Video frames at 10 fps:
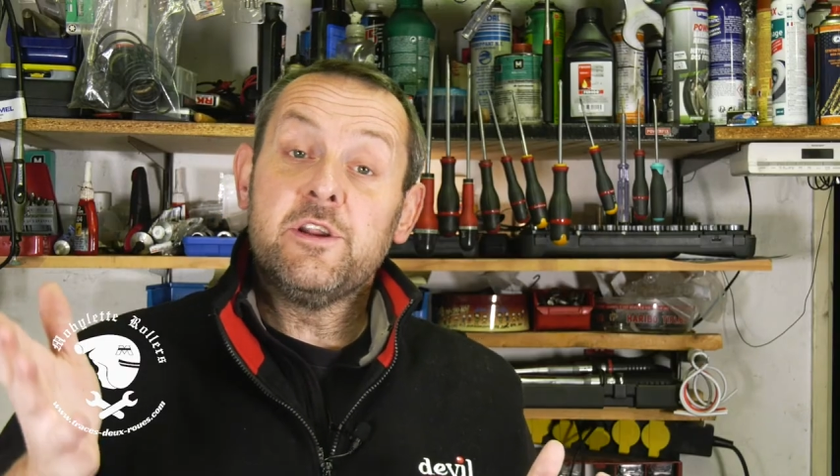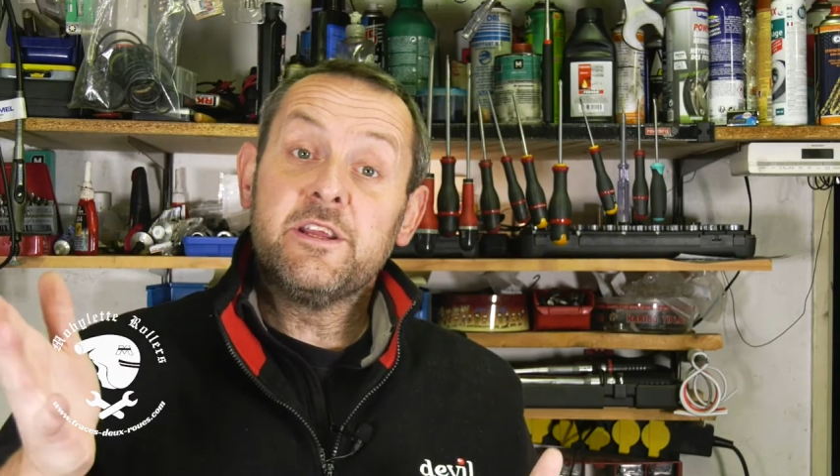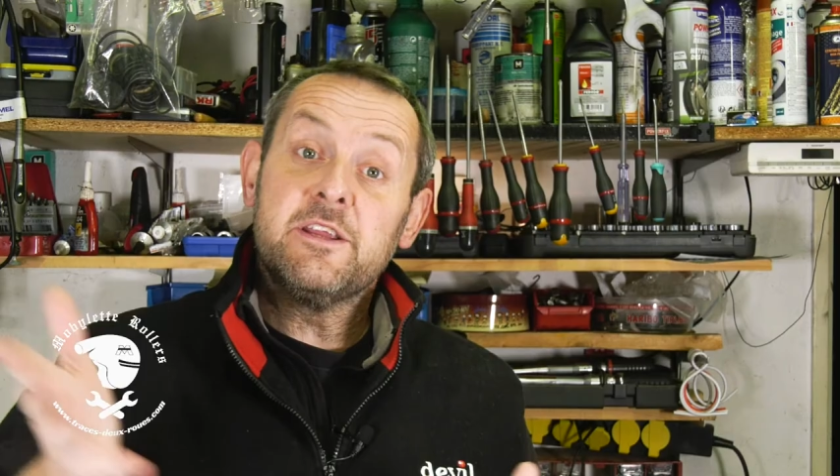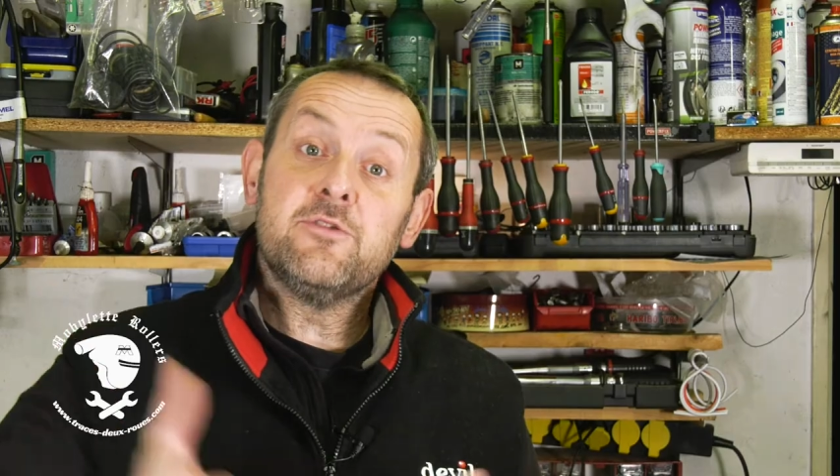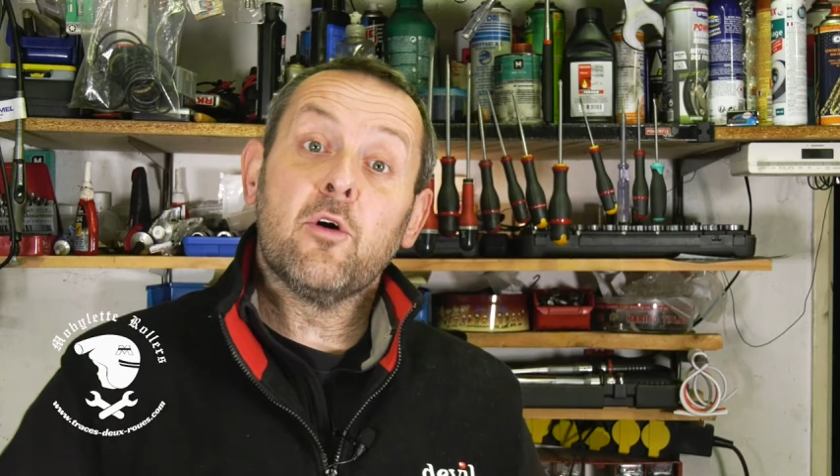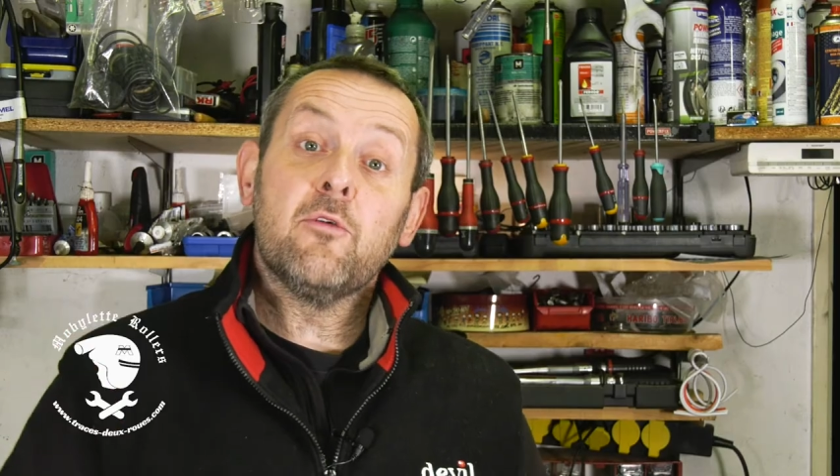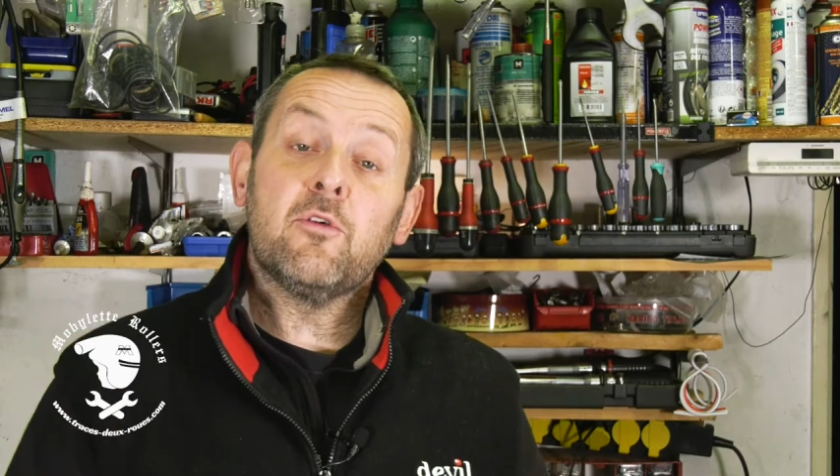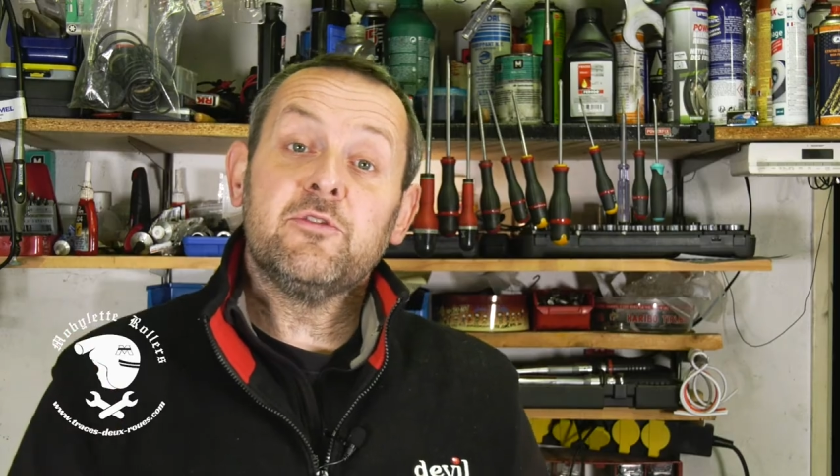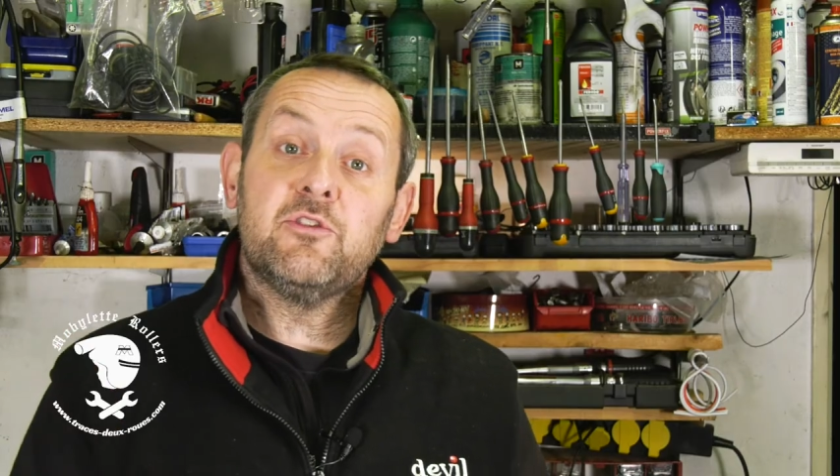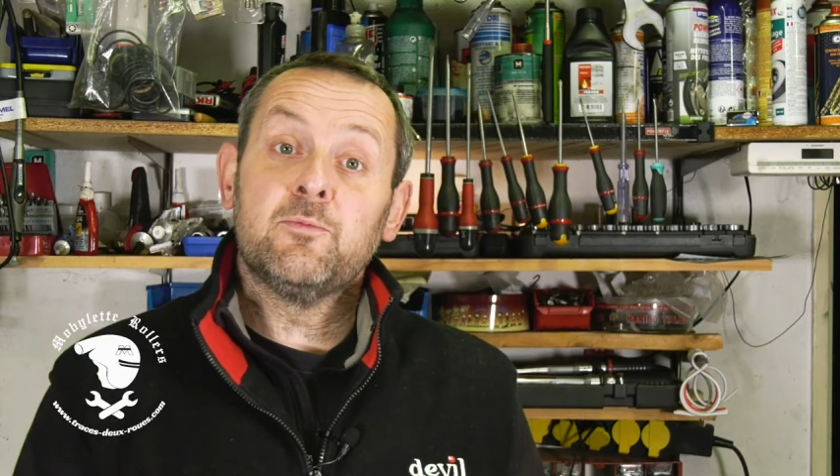liquide de
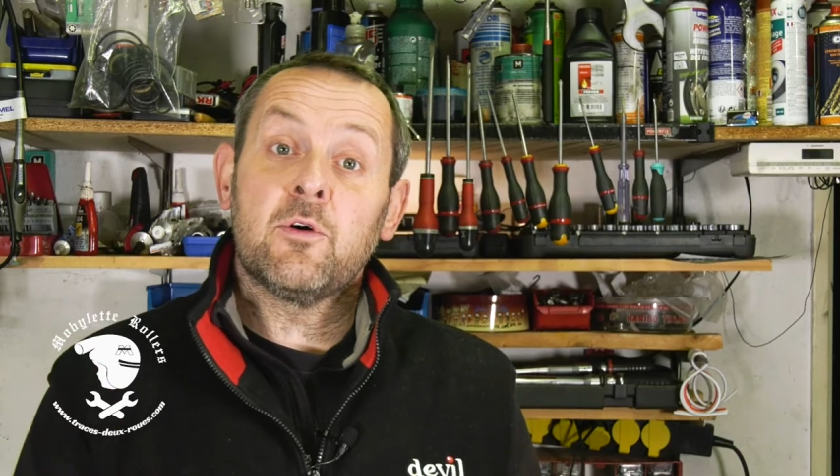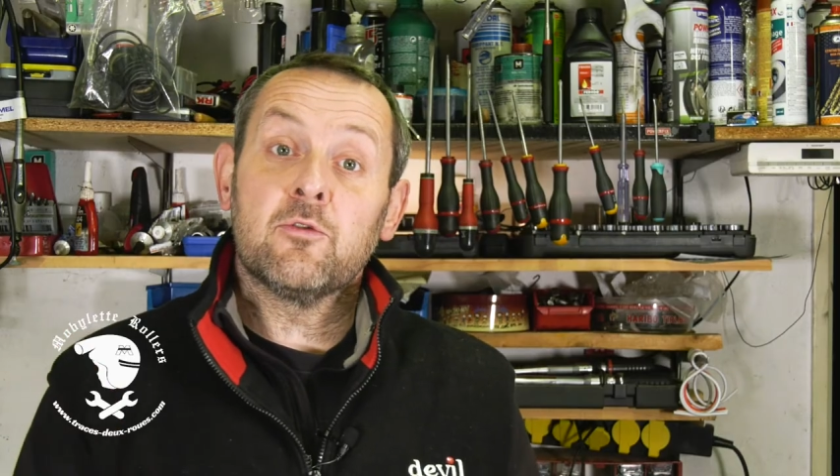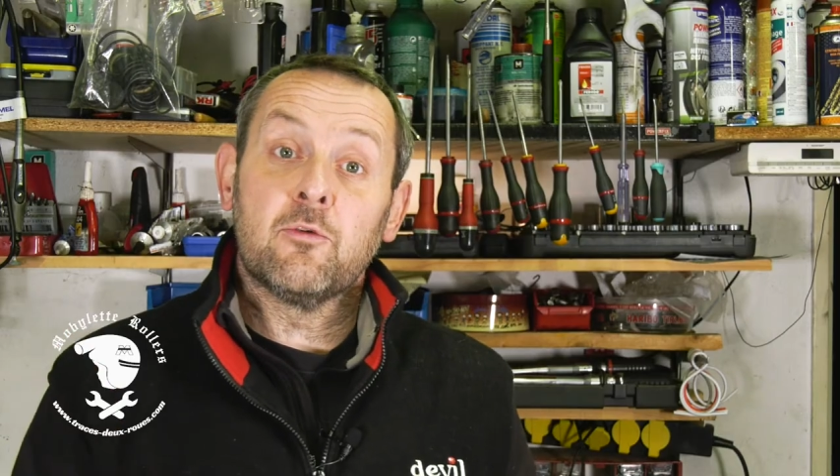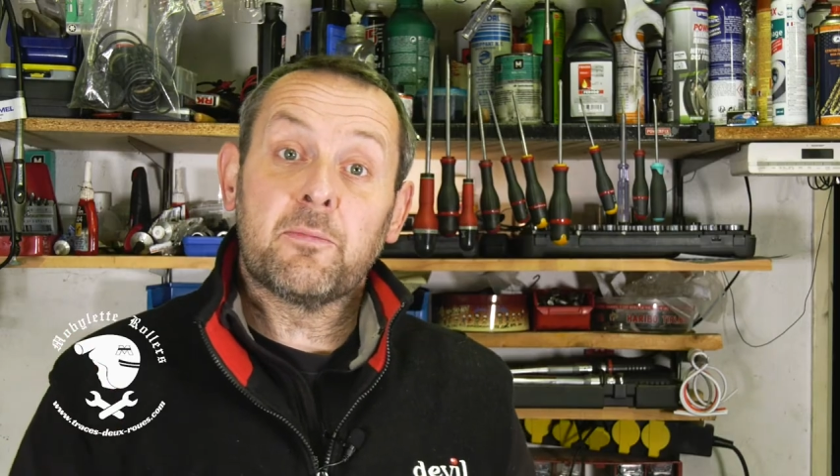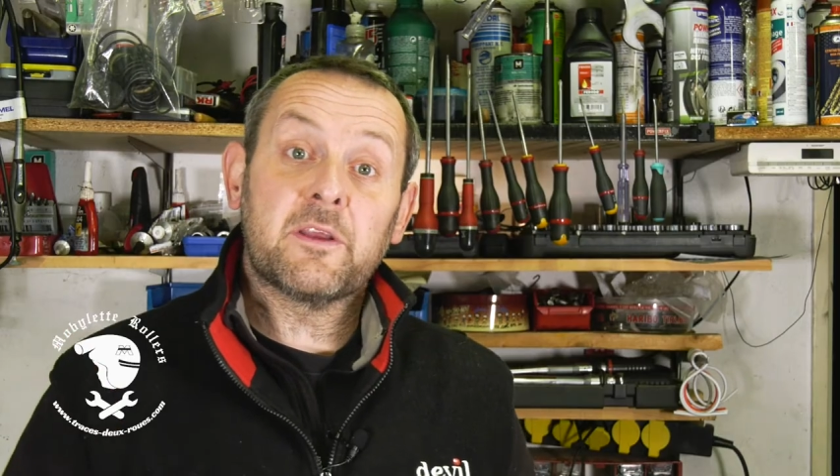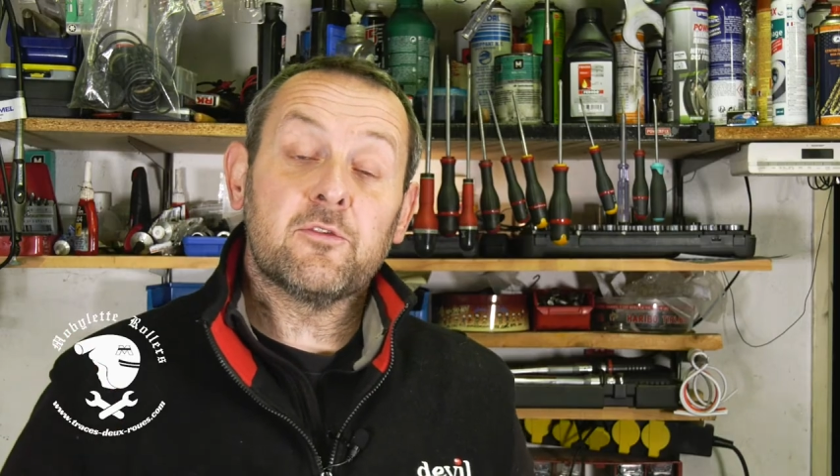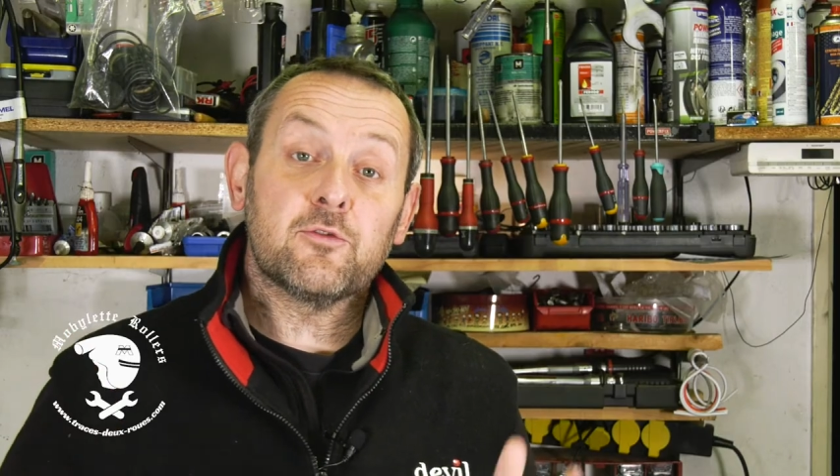refroidissement comprise